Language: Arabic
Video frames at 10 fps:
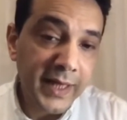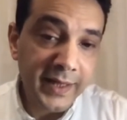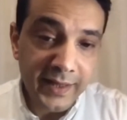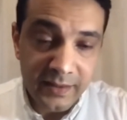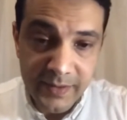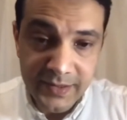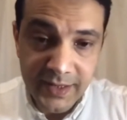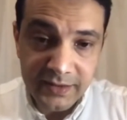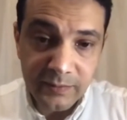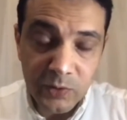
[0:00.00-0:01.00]
هل انا
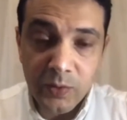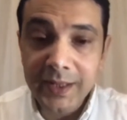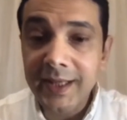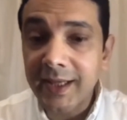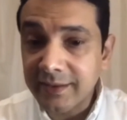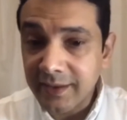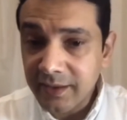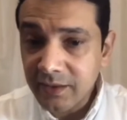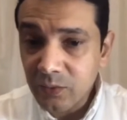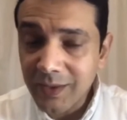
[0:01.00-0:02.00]
بستخدم اللغه
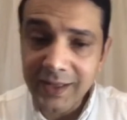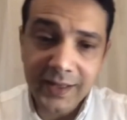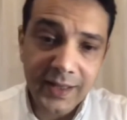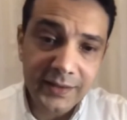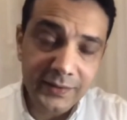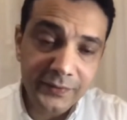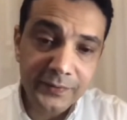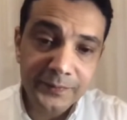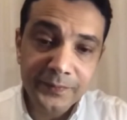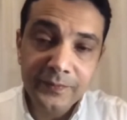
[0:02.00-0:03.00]
كاداه ولا
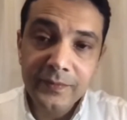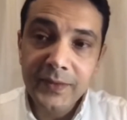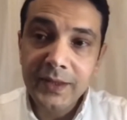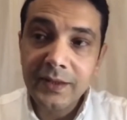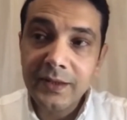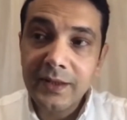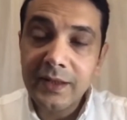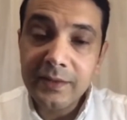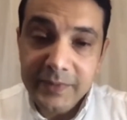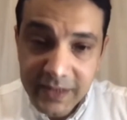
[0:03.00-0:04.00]
كهدف
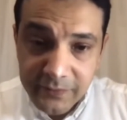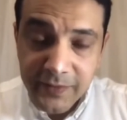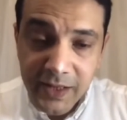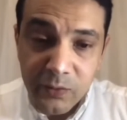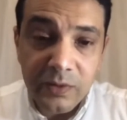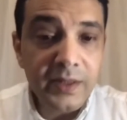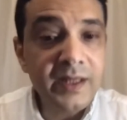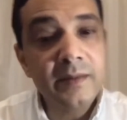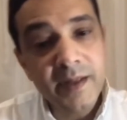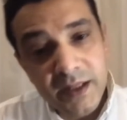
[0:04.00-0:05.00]
البدايه في الاول
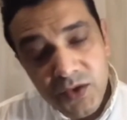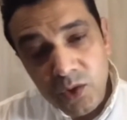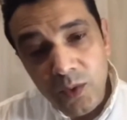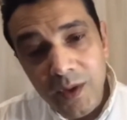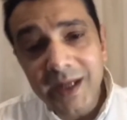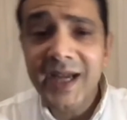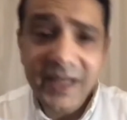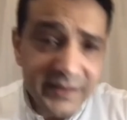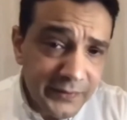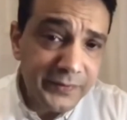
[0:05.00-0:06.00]
انا بدرس اللغه
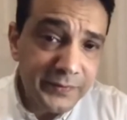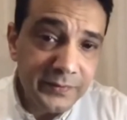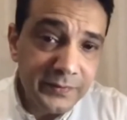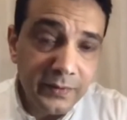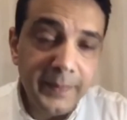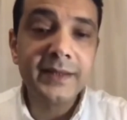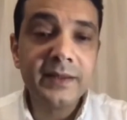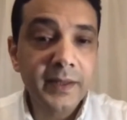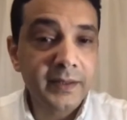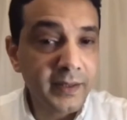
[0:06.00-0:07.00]
كهدف
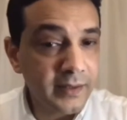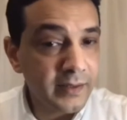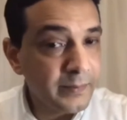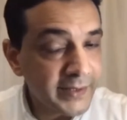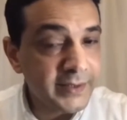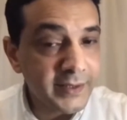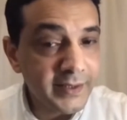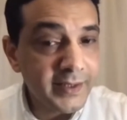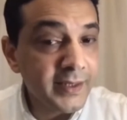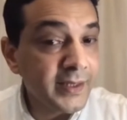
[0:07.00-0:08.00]
بعدين بنتقل بعد
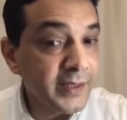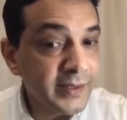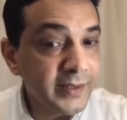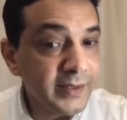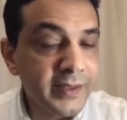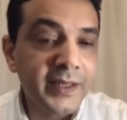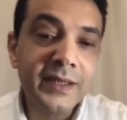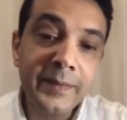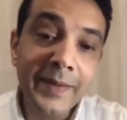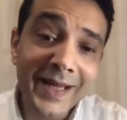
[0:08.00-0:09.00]
كده الى
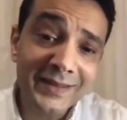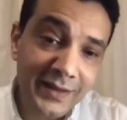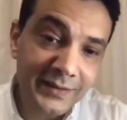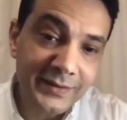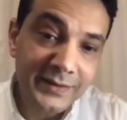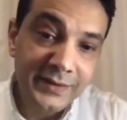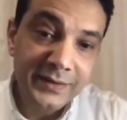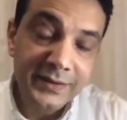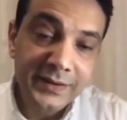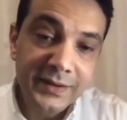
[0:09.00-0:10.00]
ان هي تبقى اداه
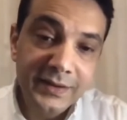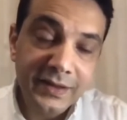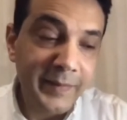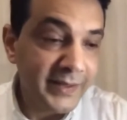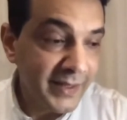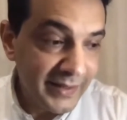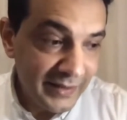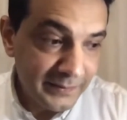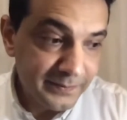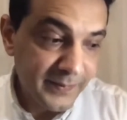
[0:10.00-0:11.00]
طب
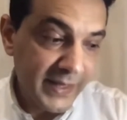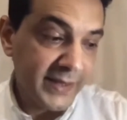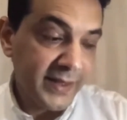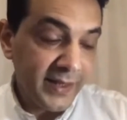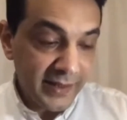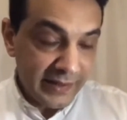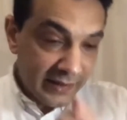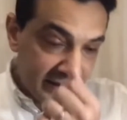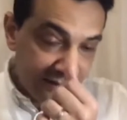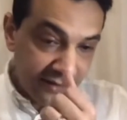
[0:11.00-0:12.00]
اداه ايه اداه
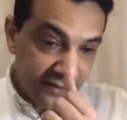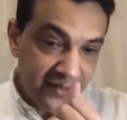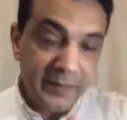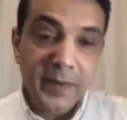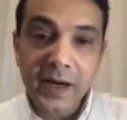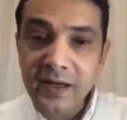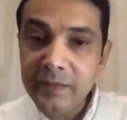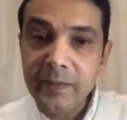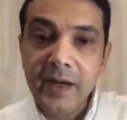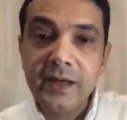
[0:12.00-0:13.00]
لاكتساب
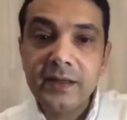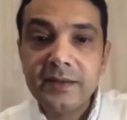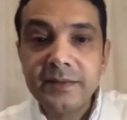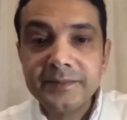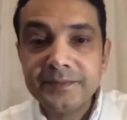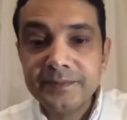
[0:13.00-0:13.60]
مهاره من المهارات